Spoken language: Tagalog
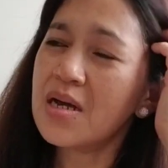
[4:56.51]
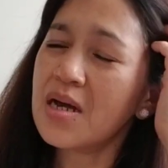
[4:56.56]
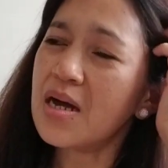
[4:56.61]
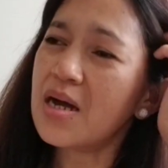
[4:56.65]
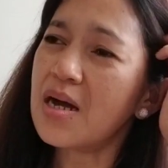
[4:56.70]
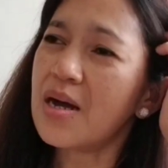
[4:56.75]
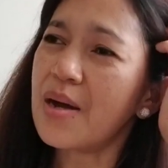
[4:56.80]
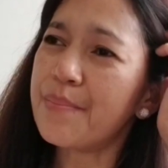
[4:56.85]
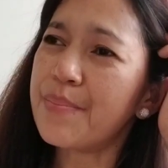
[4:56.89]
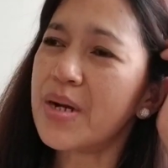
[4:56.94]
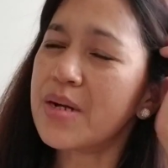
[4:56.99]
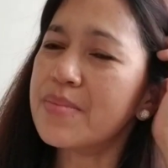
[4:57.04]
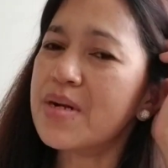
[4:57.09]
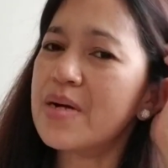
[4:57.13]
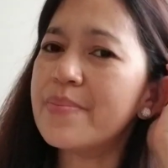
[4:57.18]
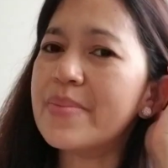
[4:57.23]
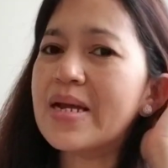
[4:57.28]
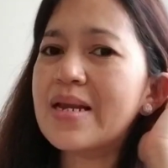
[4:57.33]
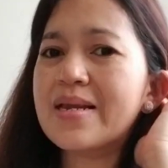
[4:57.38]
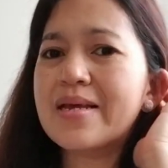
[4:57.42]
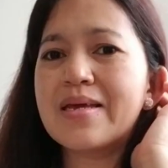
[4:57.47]
uh,
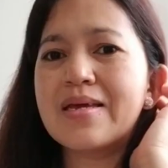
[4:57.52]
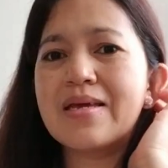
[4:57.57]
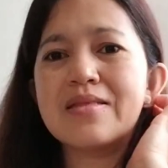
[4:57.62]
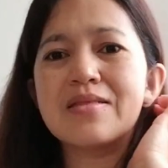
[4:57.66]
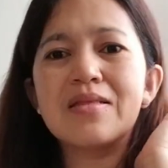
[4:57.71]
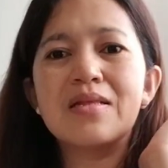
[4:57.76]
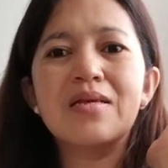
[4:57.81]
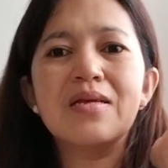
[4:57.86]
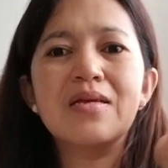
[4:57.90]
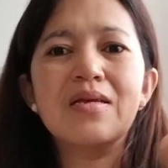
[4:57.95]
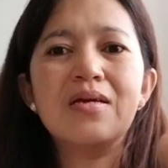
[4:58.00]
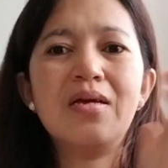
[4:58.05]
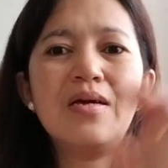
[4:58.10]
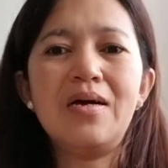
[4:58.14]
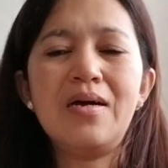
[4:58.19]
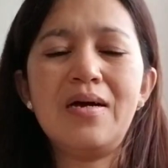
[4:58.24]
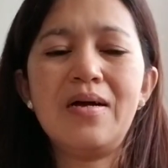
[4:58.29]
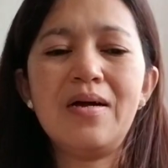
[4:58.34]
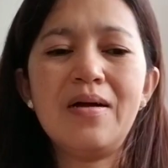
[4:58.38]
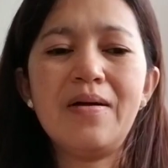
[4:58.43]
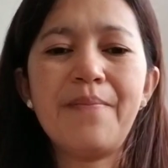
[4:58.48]
pagmamaliit,
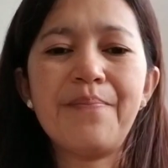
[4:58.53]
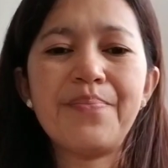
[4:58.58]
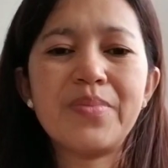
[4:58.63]
uh,